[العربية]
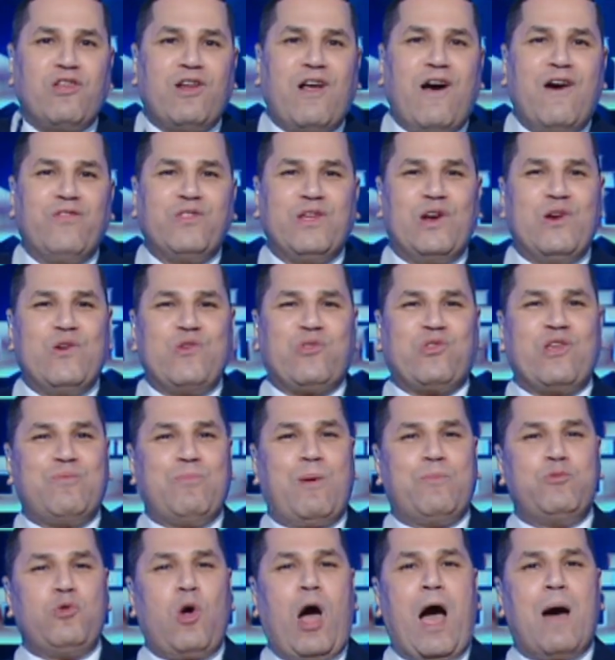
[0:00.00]
خاطر الاستاذ
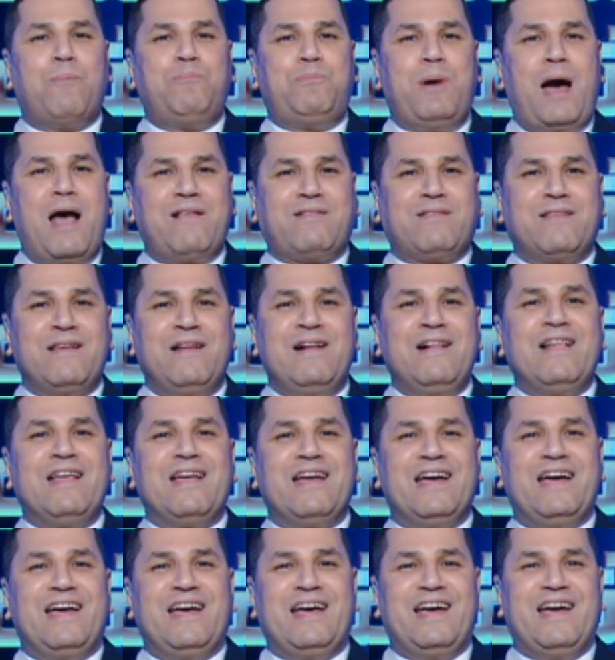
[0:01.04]
ممدوح عباس
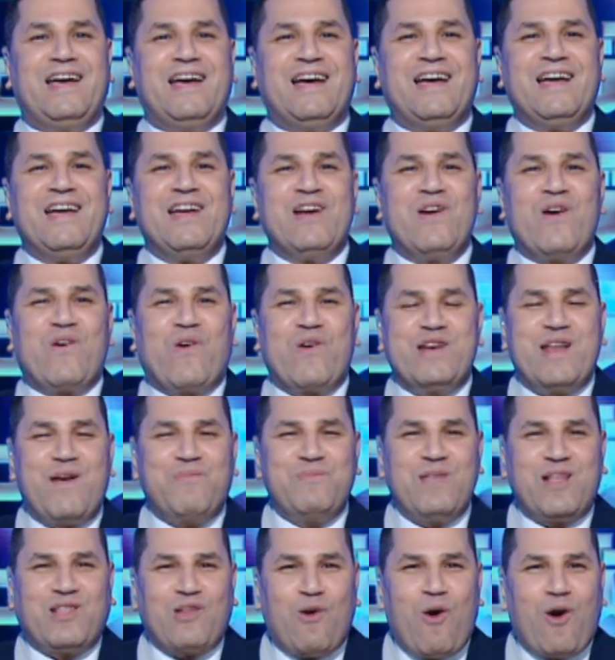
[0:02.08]
آه، كنا
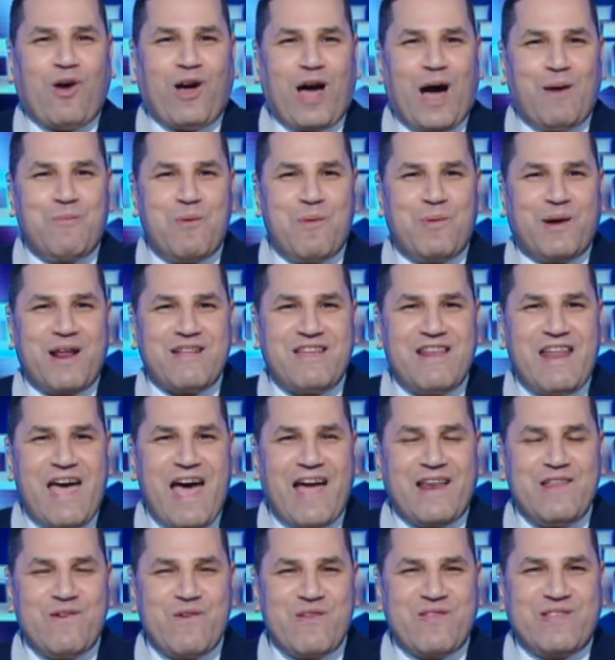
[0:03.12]
بنتوقع مباراه
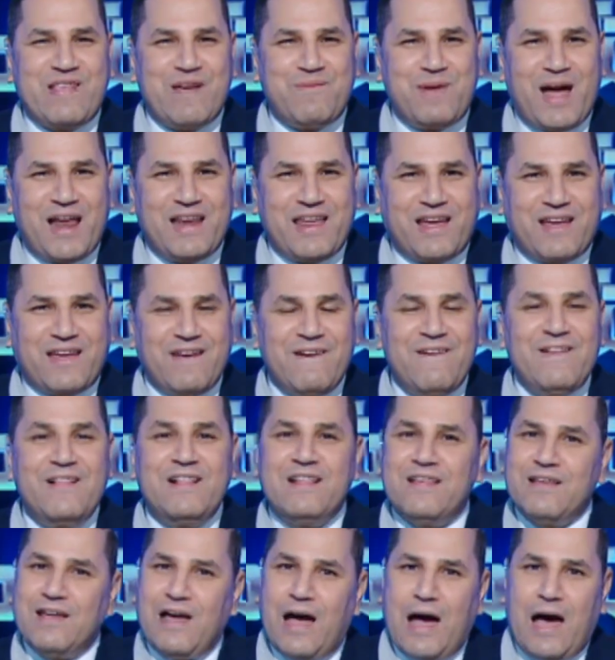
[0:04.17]
الاهلي والزمالك
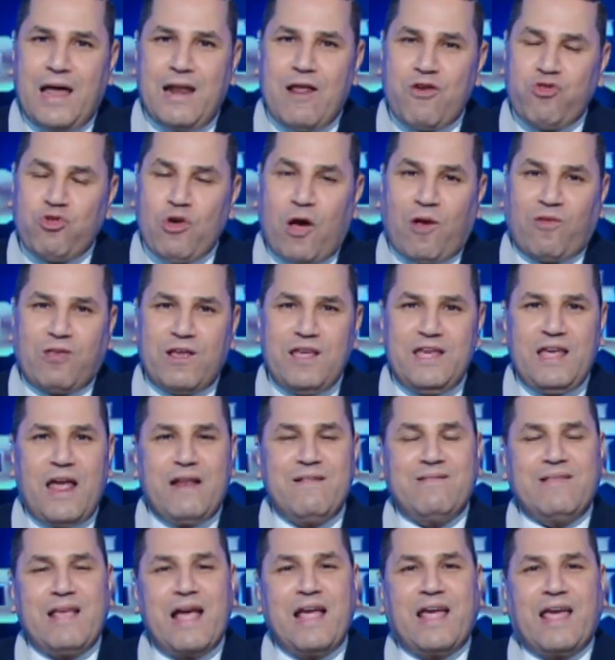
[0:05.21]
انا
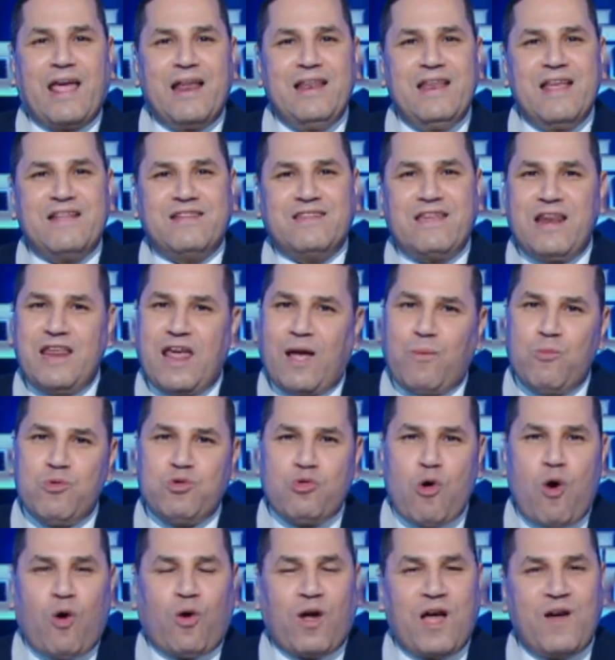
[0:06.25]
شخصيا سجل للتاريخ
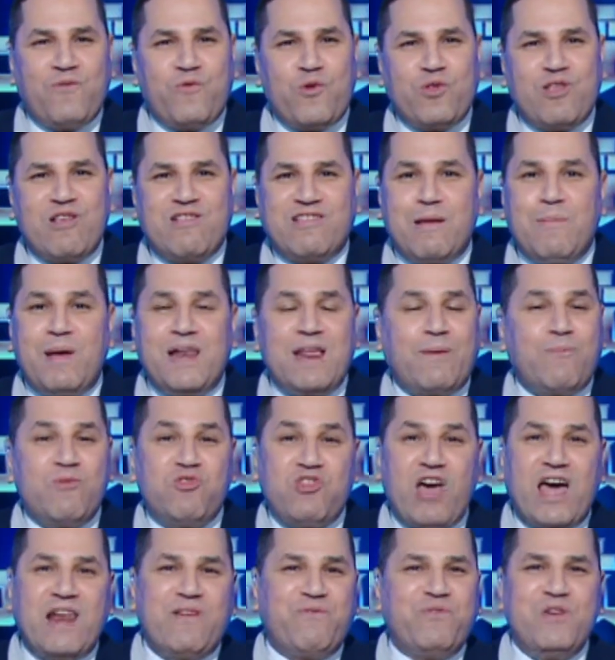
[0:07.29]
متوقع فوز الزمالك
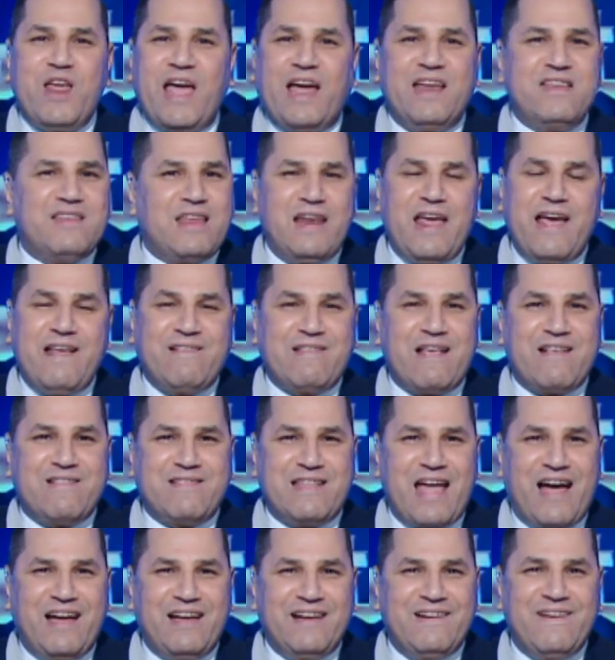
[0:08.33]
مش عارف ليه عندي الاحساس
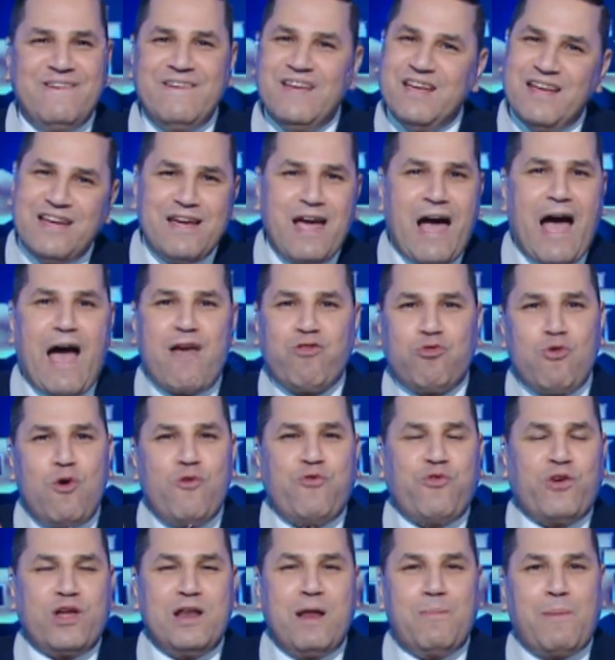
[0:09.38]
ده
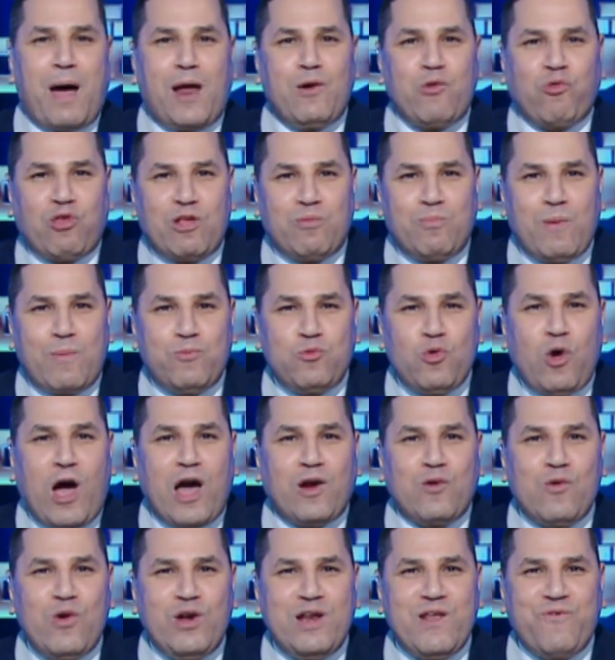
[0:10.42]
اشوف كده مع الاستاذ ممدوح
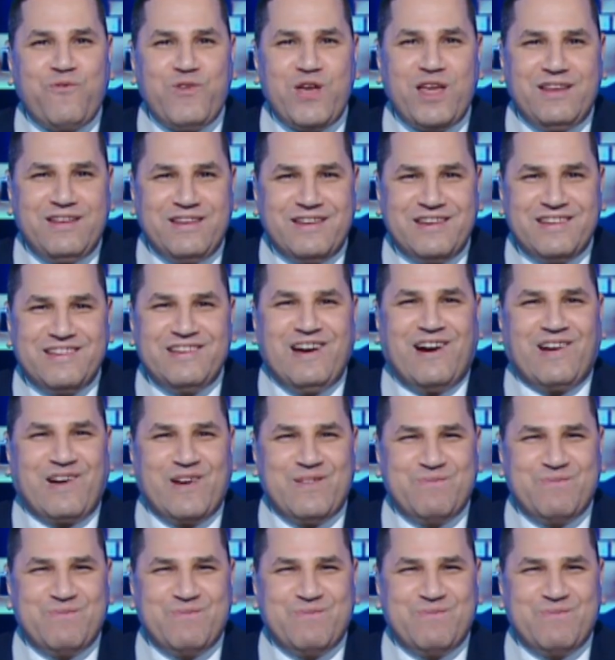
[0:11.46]
هنروح لفين يا رب